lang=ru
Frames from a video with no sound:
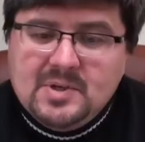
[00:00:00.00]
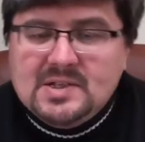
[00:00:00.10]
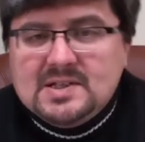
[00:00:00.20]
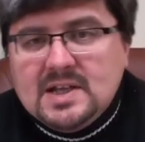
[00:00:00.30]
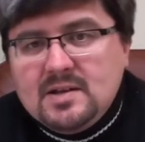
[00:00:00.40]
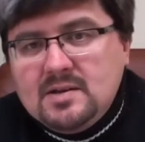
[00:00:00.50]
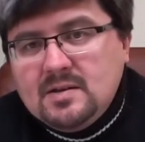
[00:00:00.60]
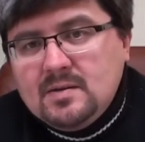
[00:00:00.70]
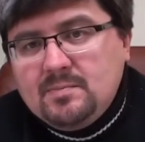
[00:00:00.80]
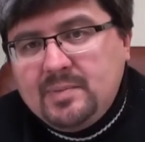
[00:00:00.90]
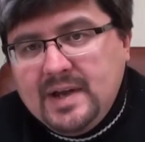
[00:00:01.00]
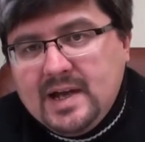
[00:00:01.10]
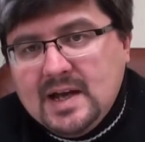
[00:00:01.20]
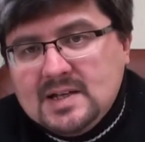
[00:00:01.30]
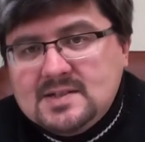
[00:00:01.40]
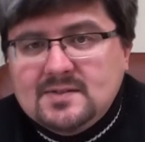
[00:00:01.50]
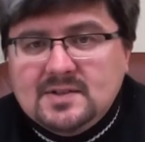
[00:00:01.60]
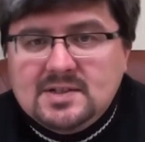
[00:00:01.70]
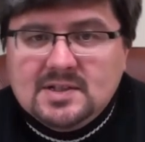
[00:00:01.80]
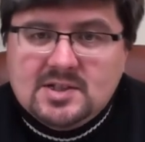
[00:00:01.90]
Перестать
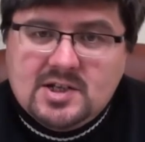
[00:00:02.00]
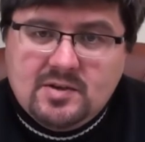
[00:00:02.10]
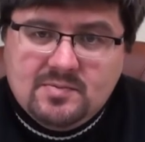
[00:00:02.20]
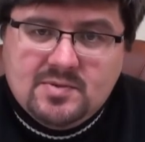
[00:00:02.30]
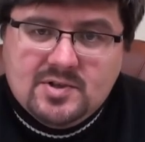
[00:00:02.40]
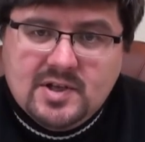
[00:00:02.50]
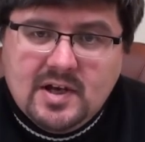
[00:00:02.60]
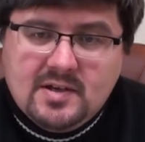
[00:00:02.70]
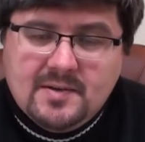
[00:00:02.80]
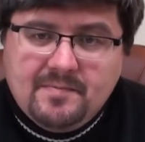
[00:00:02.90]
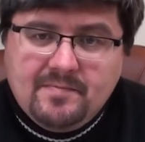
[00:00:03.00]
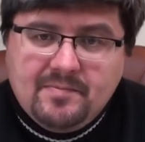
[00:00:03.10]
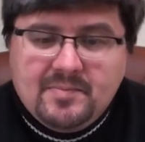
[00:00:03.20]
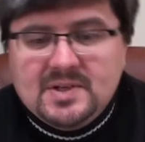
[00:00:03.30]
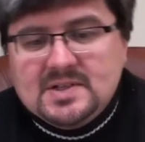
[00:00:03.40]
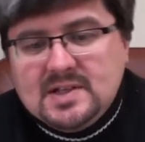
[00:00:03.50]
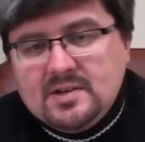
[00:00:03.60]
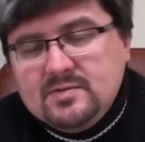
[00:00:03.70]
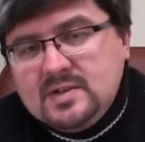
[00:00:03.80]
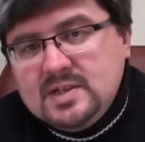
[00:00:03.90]
приказывать и начать убеждать.
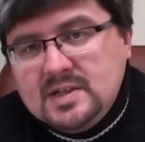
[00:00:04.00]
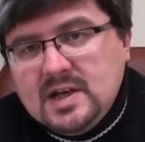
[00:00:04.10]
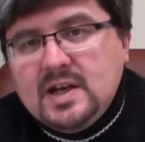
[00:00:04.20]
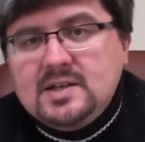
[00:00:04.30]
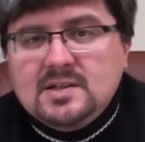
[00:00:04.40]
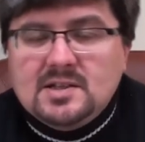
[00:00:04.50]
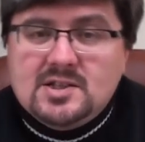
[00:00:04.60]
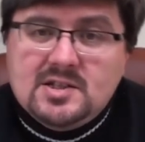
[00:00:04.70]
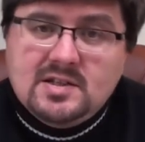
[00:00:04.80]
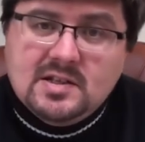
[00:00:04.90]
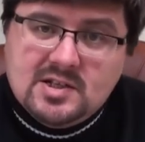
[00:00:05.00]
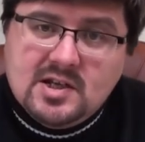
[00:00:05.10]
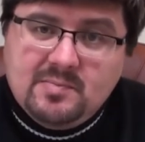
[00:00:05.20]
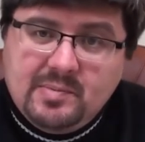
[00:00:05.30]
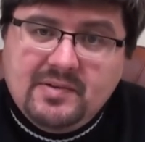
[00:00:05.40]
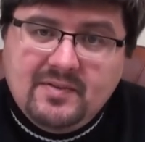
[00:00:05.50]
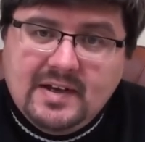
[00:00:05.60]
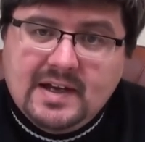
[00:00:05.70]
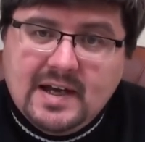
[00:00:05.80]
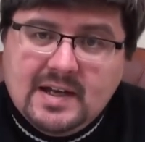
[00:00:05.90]
Перестать угнетать и начать
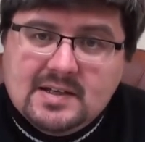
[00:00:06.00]
привлекать.